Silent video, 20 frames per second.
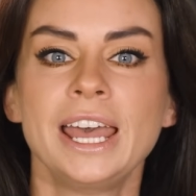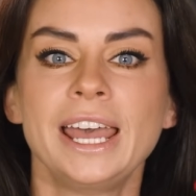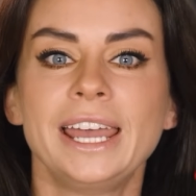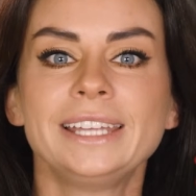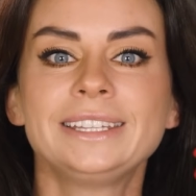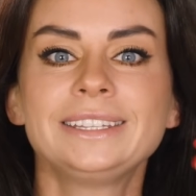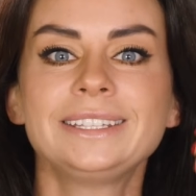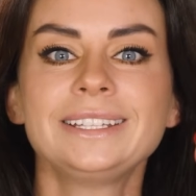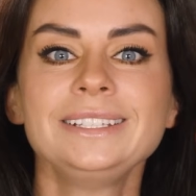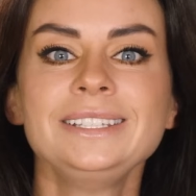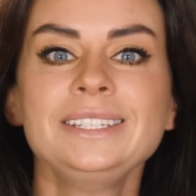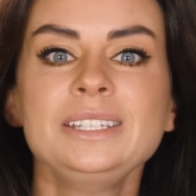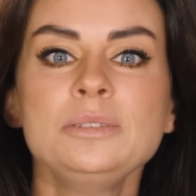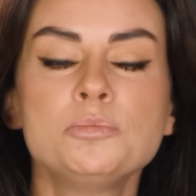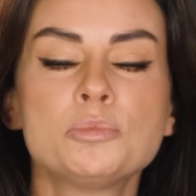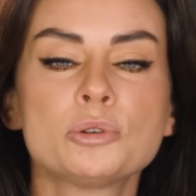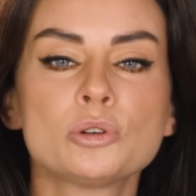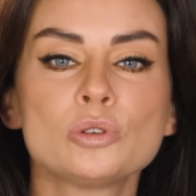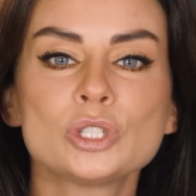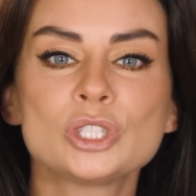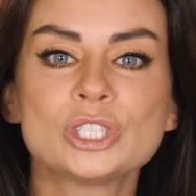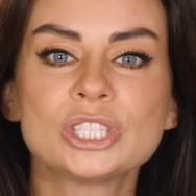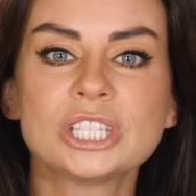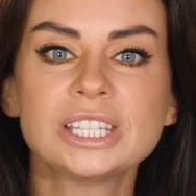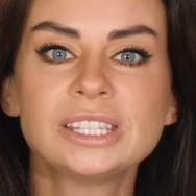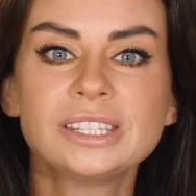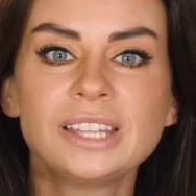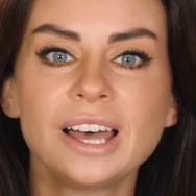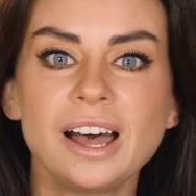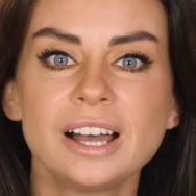это не просто
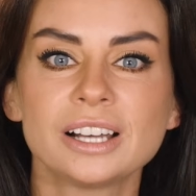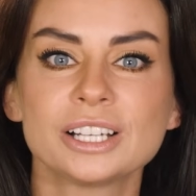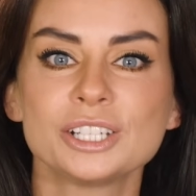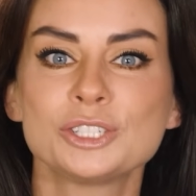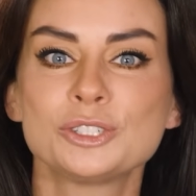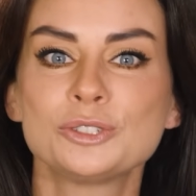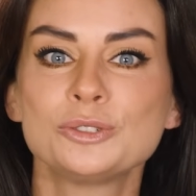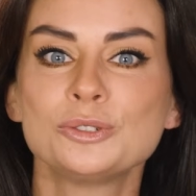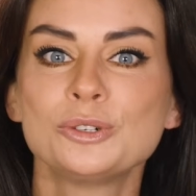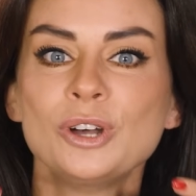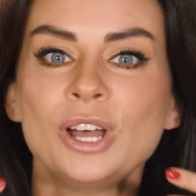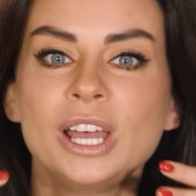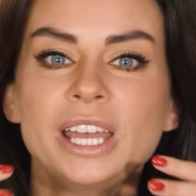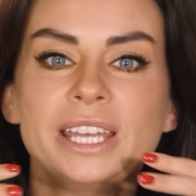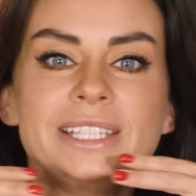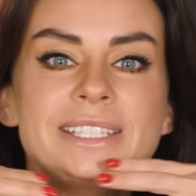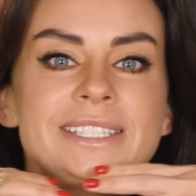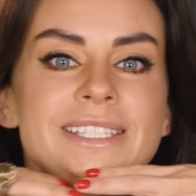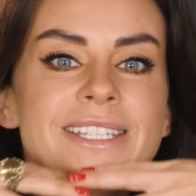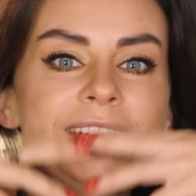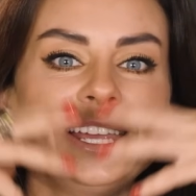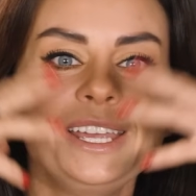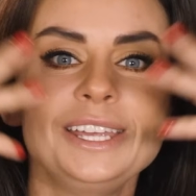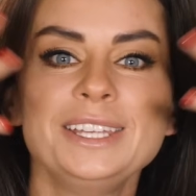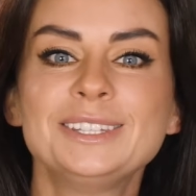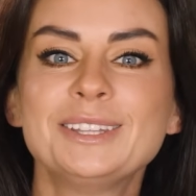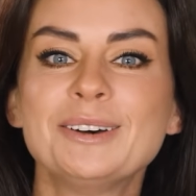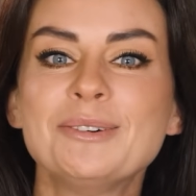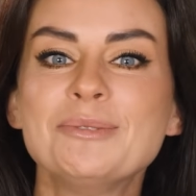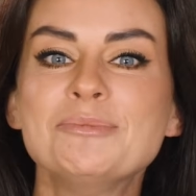так, и что идеи
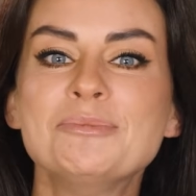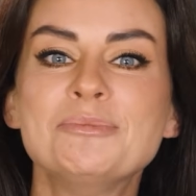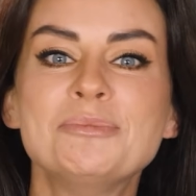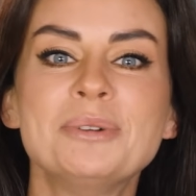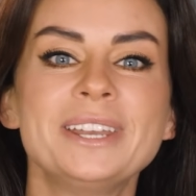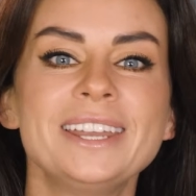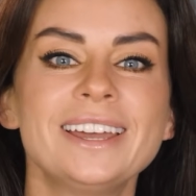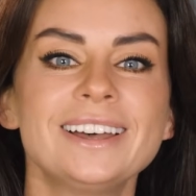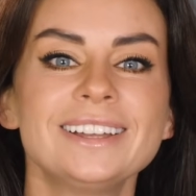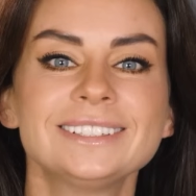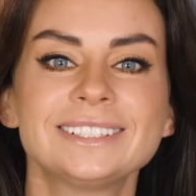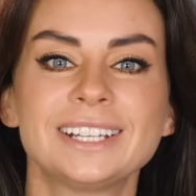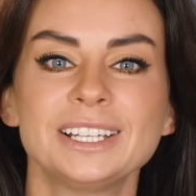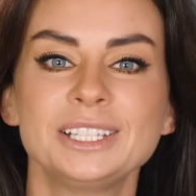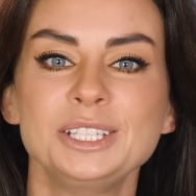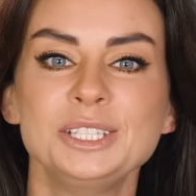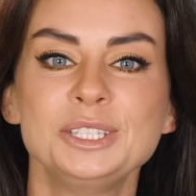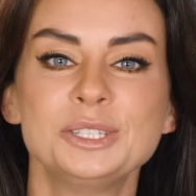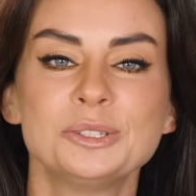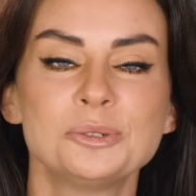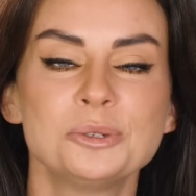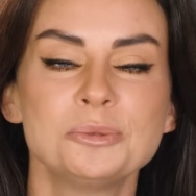там парят, какие-то